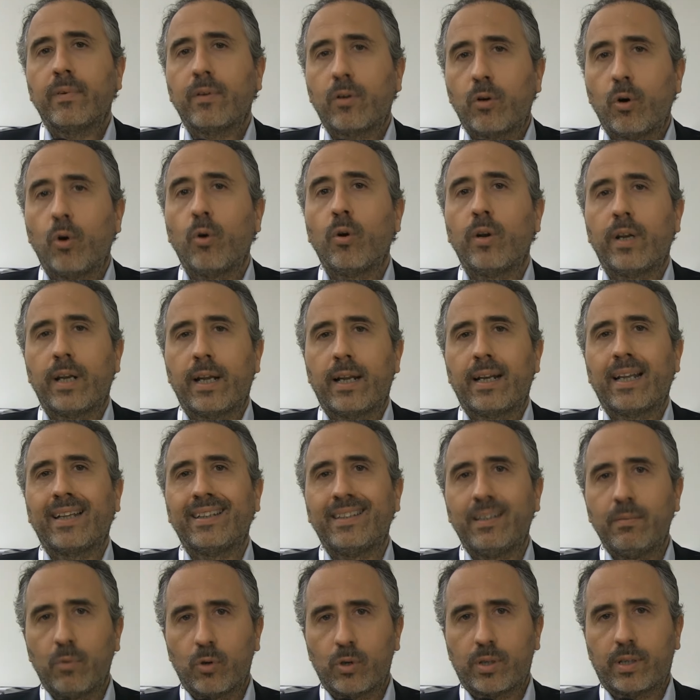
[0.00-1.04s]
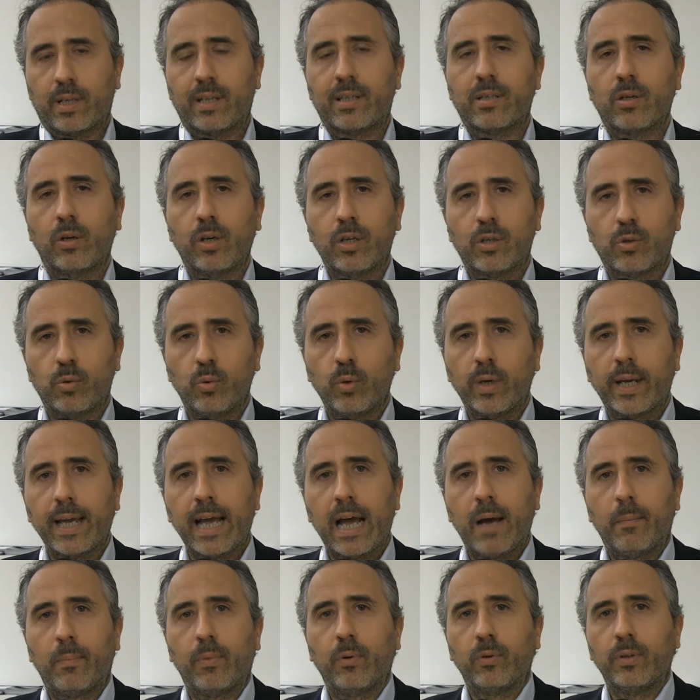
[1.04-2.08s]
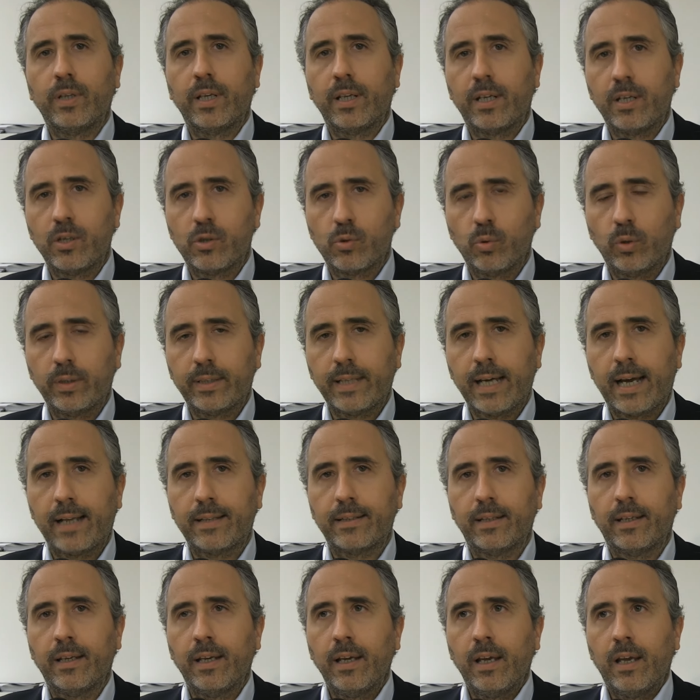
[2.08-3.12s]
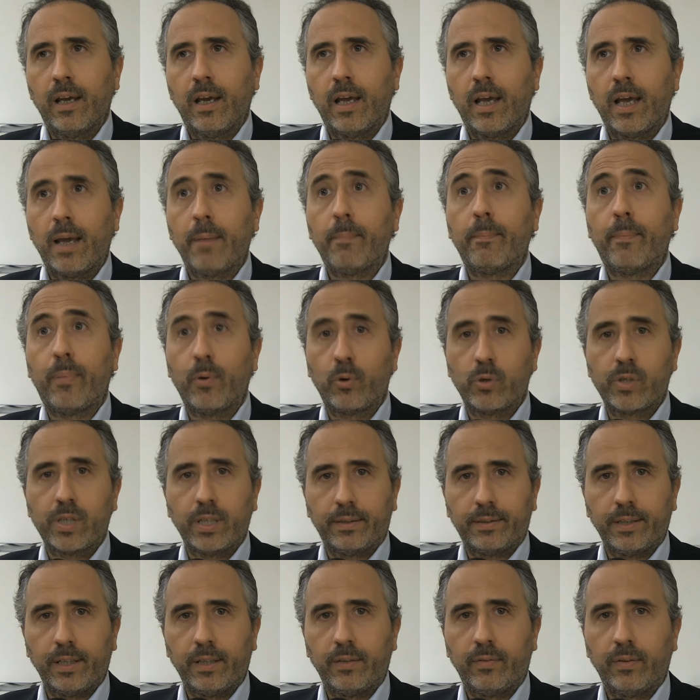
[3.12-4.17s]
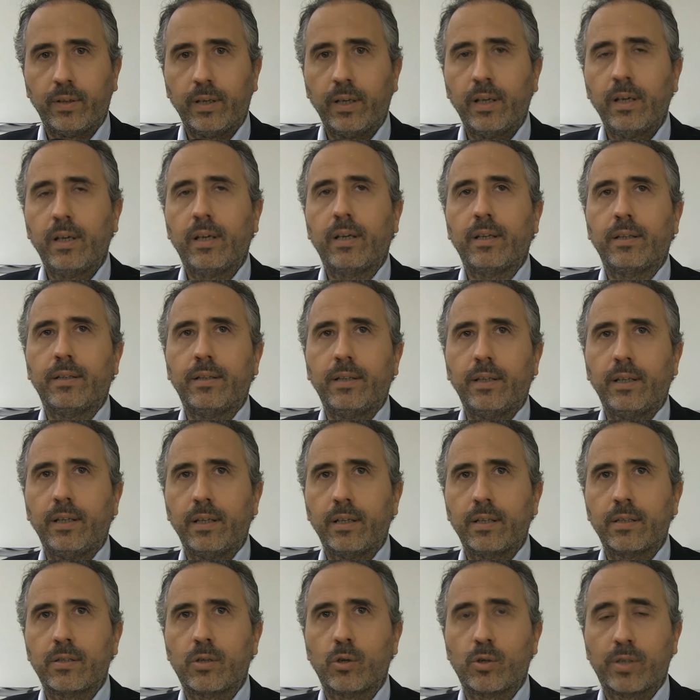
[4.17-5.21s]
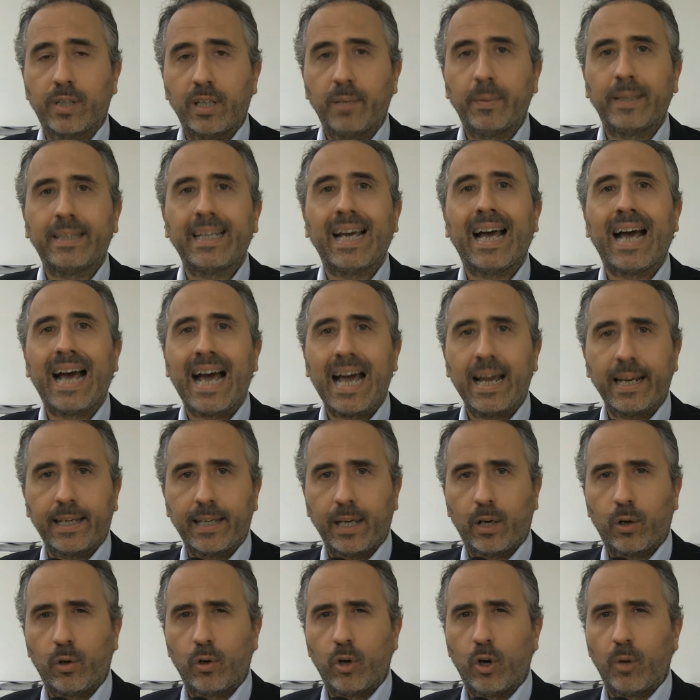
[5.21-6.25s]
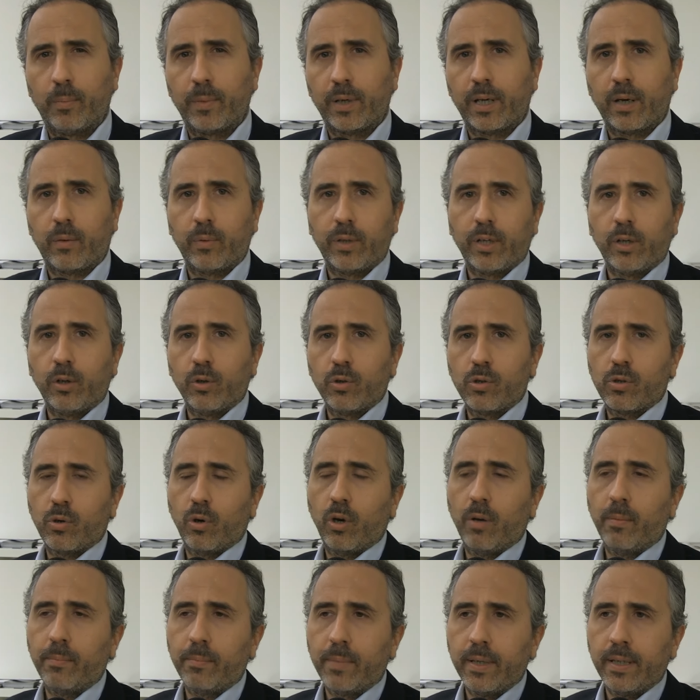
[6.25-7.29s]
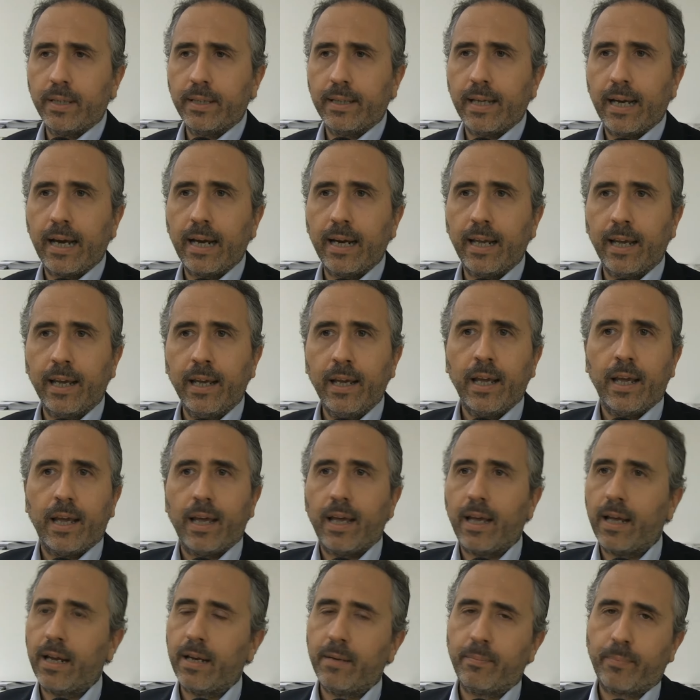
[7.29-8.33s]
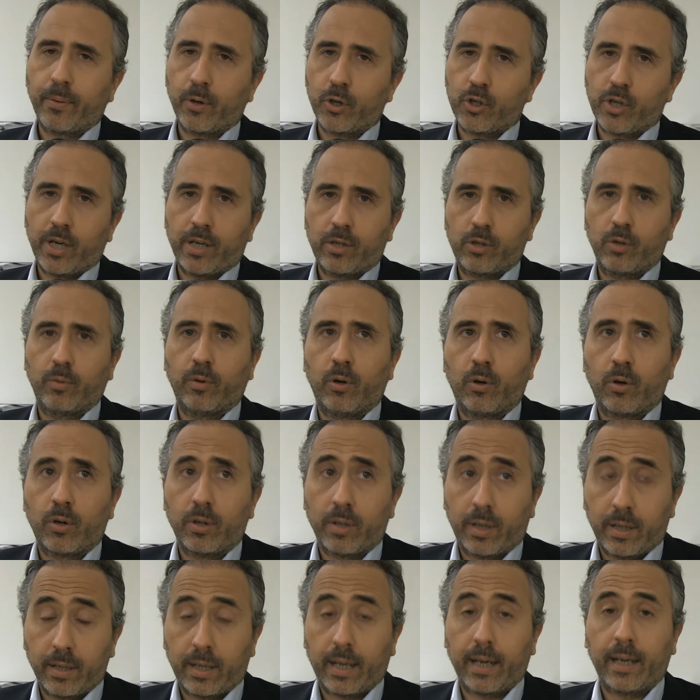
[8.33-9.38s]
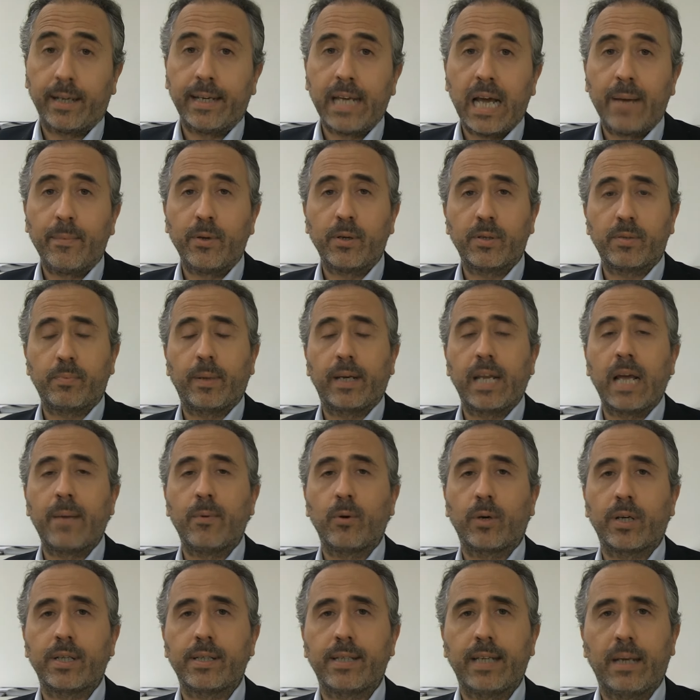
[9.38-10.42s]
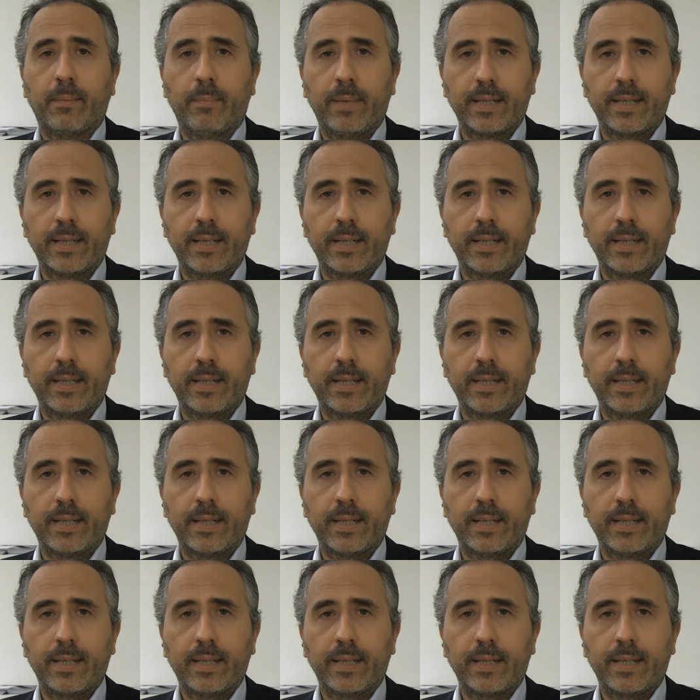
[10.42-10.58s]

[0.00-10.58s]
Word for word: con la dimostrazione sul campo dei risultati eh, positivi di sostenibilità anche economica, quindi non solo ambientale, eh, il processo crediamo e speriamo che sia